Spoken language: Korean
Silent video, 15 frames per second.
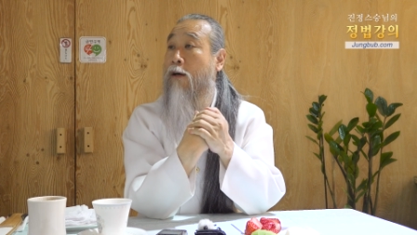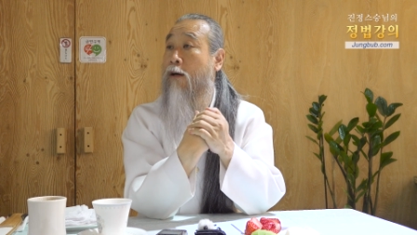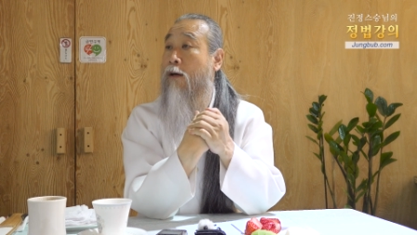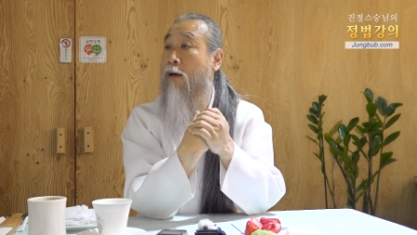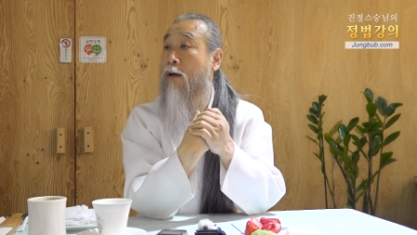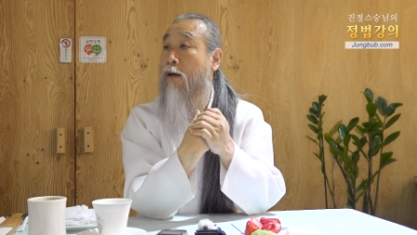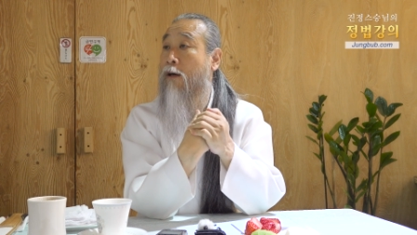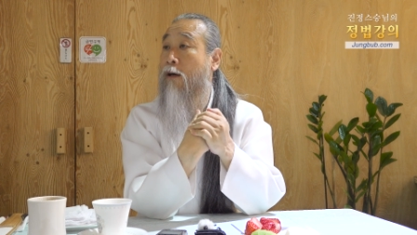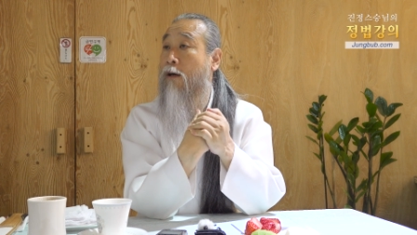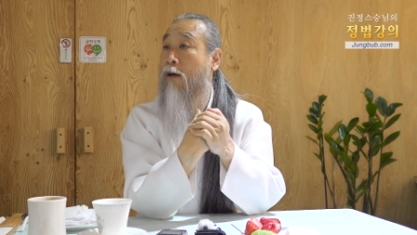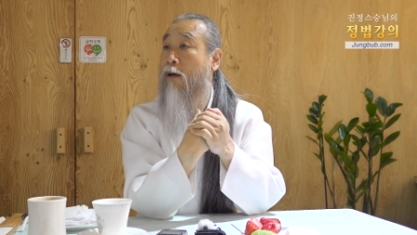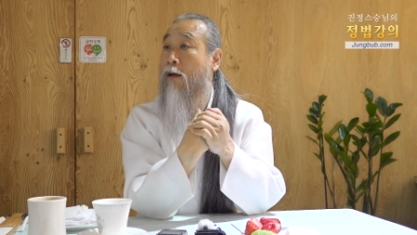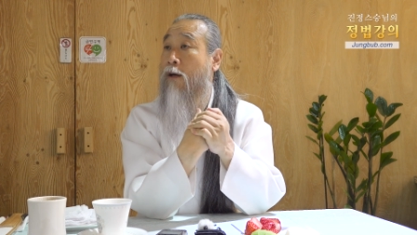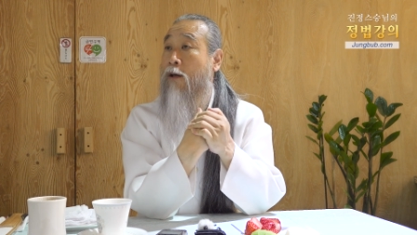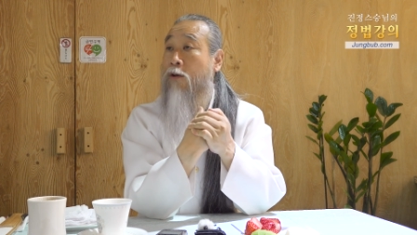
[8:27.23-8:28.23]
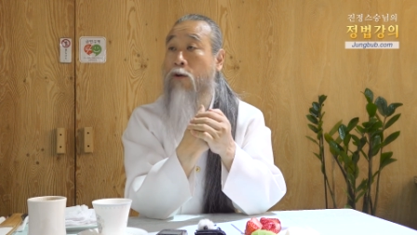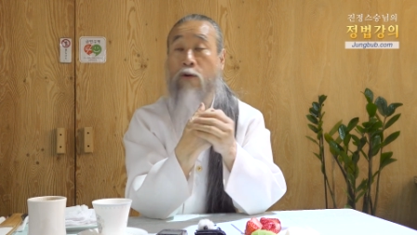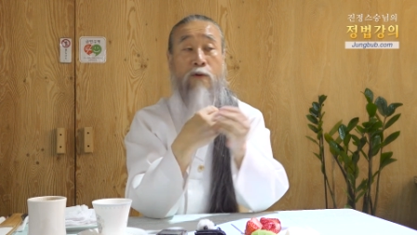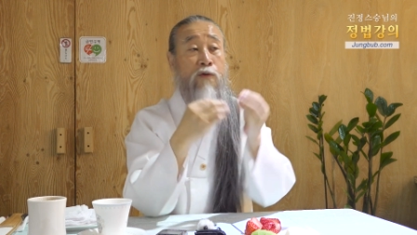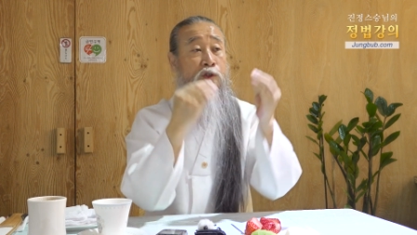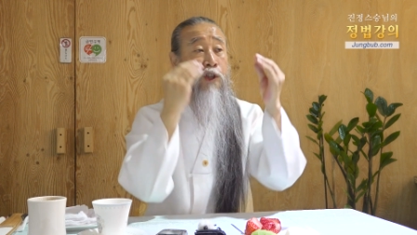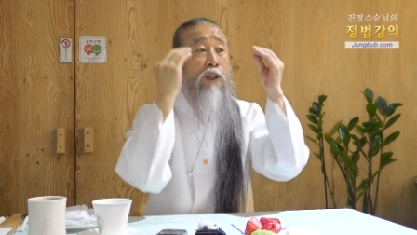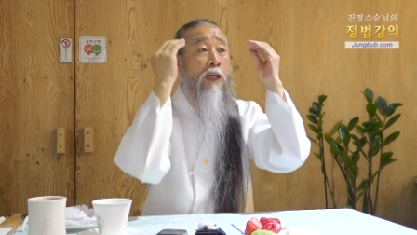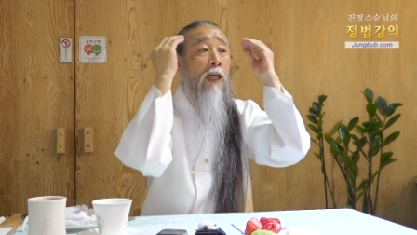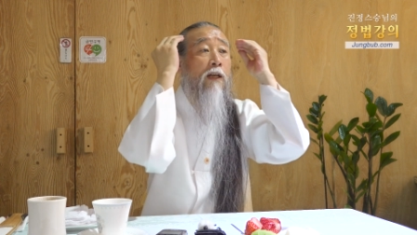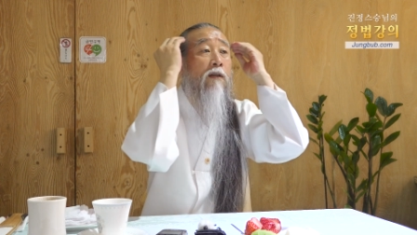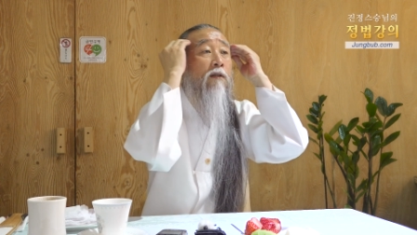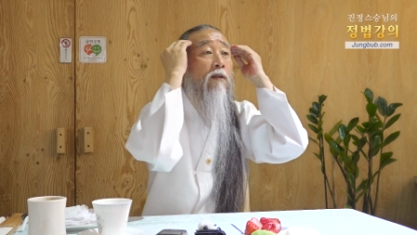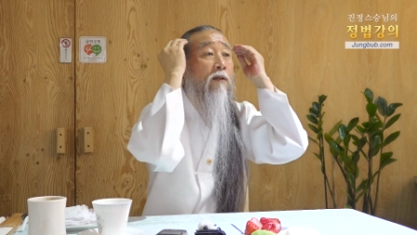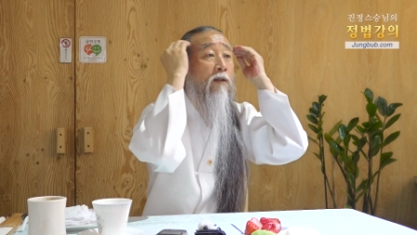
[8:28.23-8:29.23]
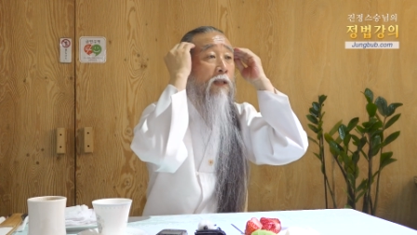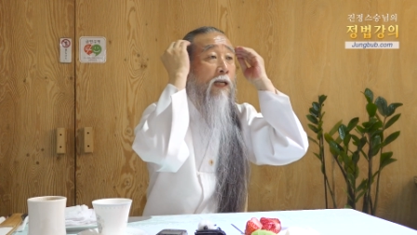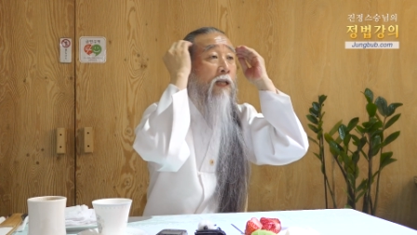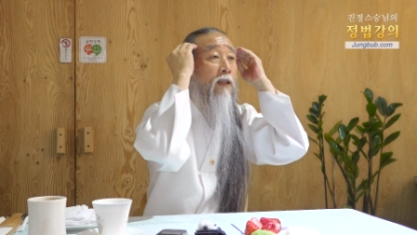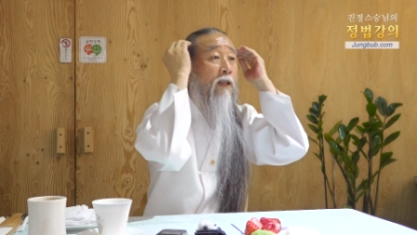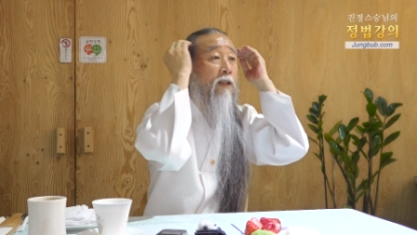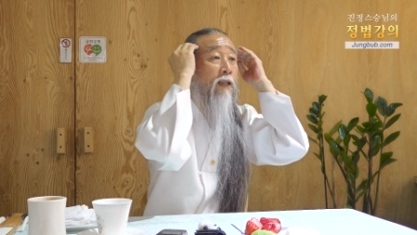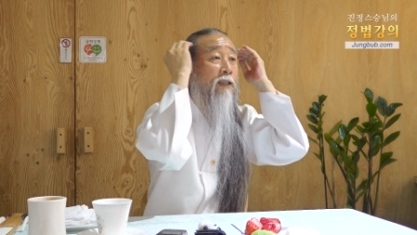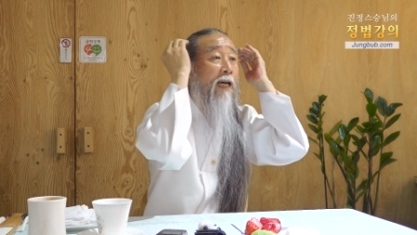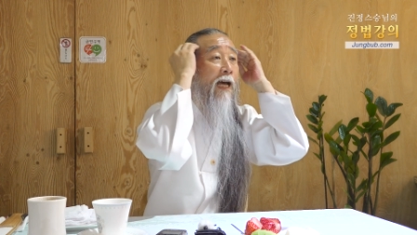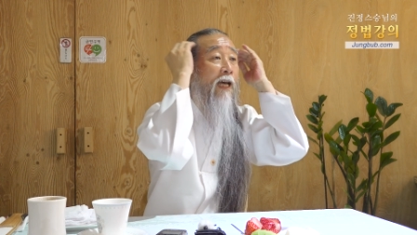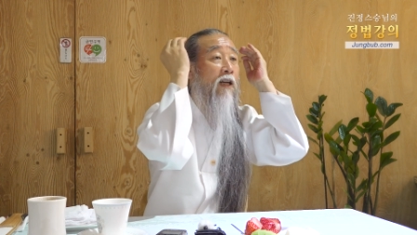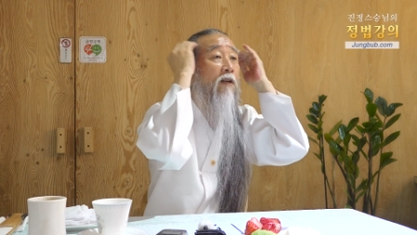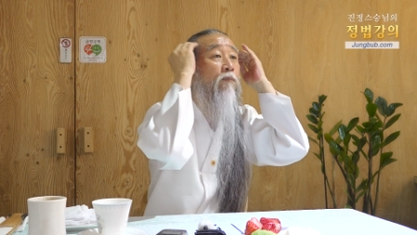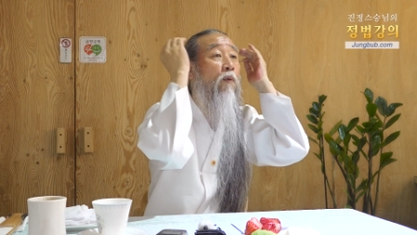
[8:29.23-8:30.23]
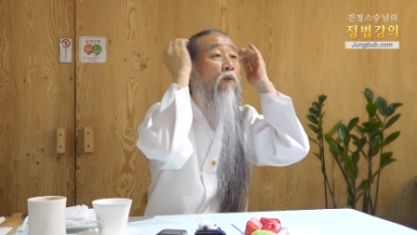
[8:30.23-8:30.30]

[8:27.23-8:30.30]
어. 요는 지혜를 열어야 된다. 사회를